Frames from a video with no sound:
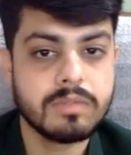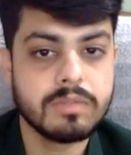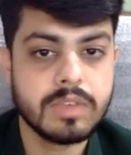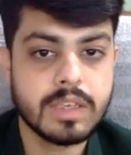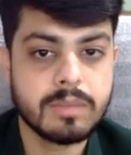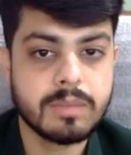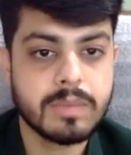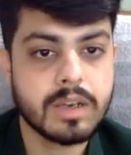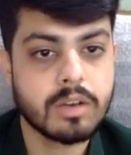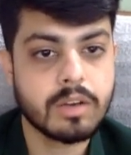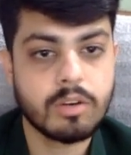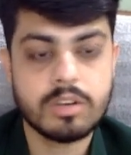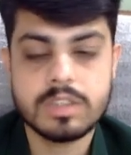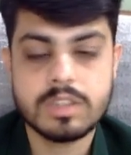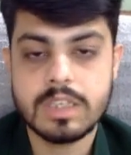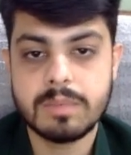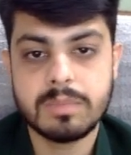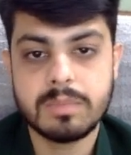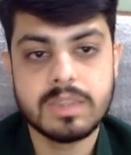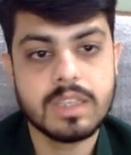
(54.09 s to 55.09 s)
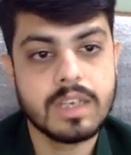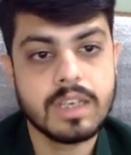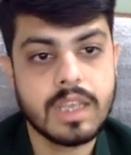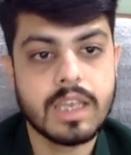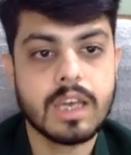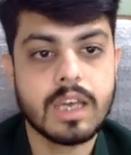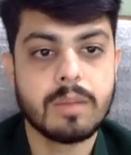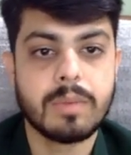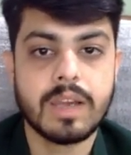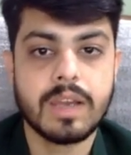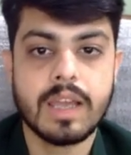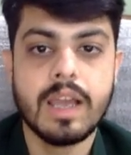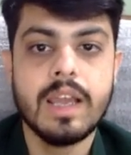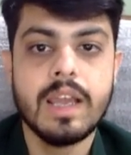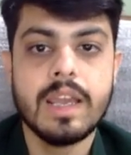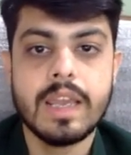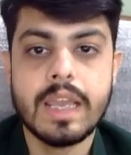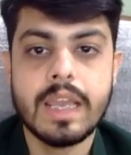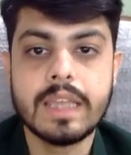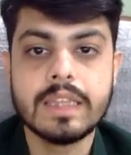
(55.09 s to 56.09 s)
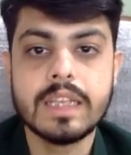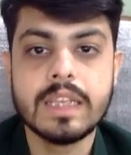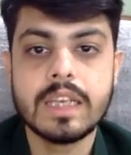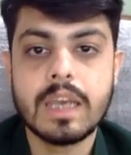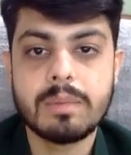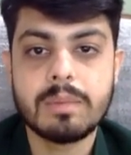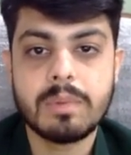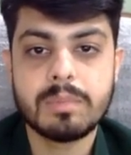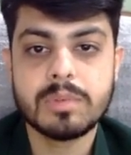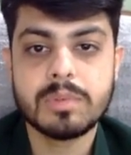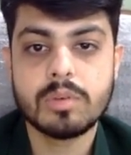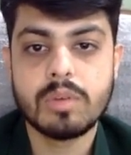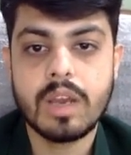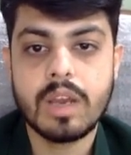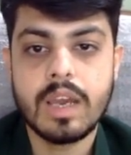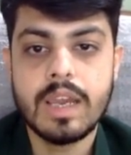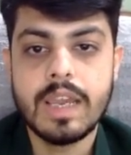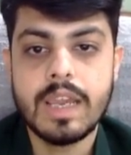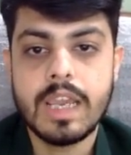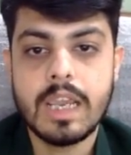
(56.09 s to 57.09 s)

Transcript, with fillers: वीक में क्रॉस एक भी दिन नहीं कर पाया एक दिन गैप अप से खुला